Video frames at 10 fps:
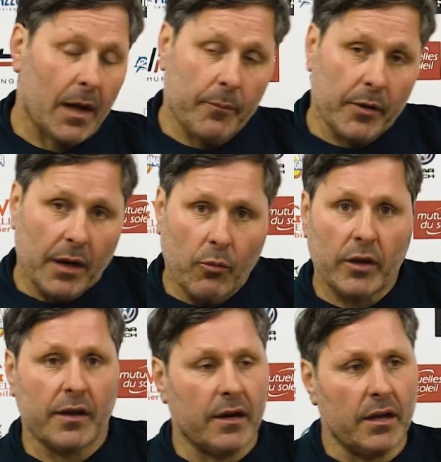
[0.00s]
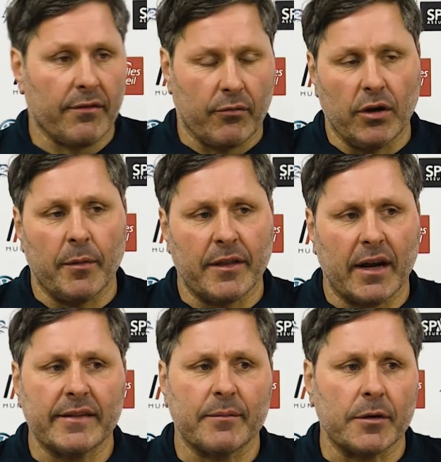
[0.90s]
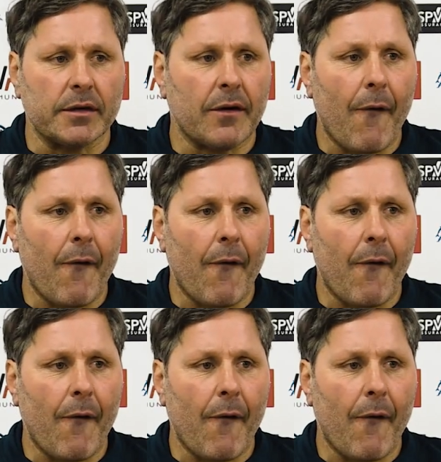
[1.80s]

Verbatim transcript: Après, à moins de, de réguler maintenant la discipline.